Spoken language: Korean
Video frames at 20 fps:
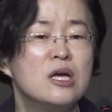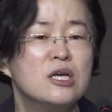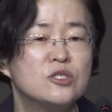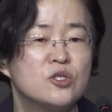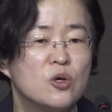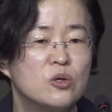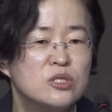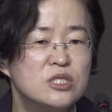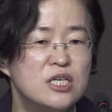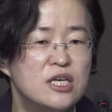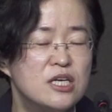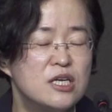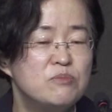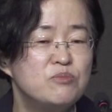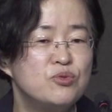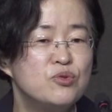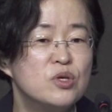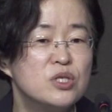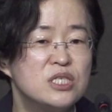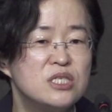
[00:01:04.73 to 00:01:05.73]
정책이
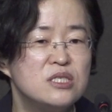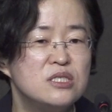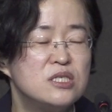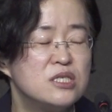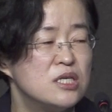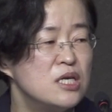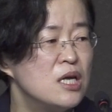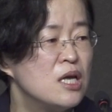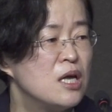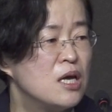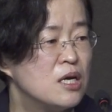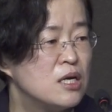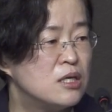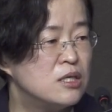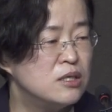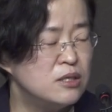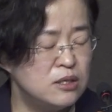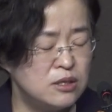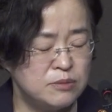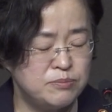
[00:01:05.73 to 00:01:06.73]
무엇인지
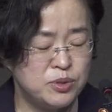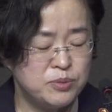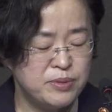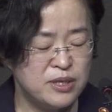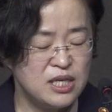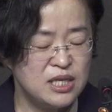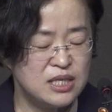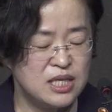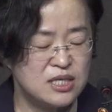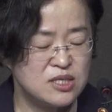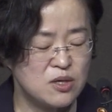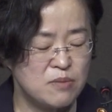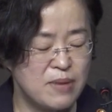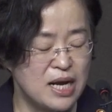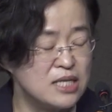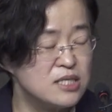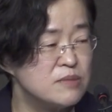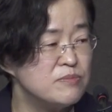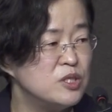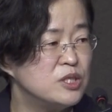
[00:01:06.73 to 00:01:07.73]
그 부분에 대해서
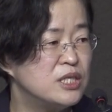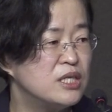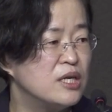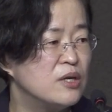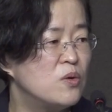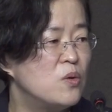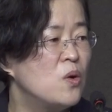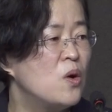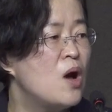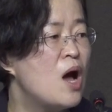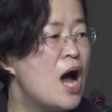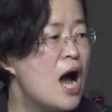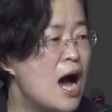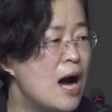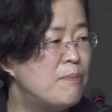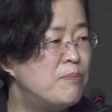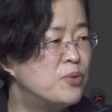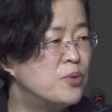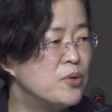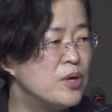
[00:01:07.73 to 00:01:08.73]
말씀을 드리고
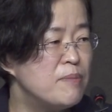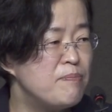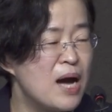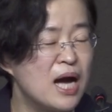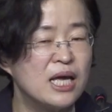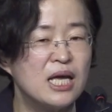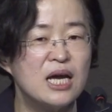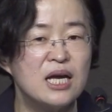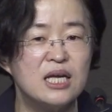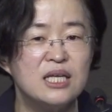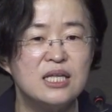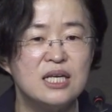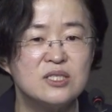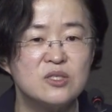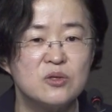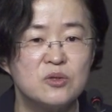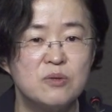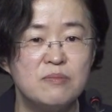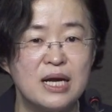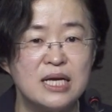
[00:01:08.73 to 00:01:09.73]
앞으로의 방향에
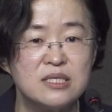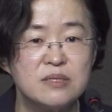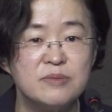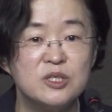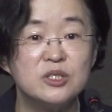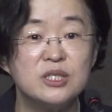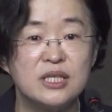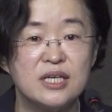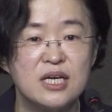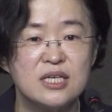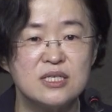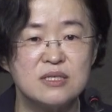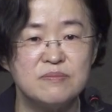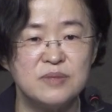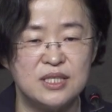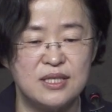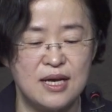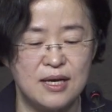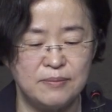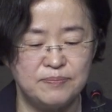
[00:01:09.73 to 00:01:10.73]
대해서도 말씀을
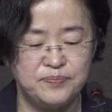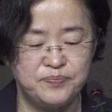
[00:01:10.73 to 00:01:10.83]
드리겠습니다.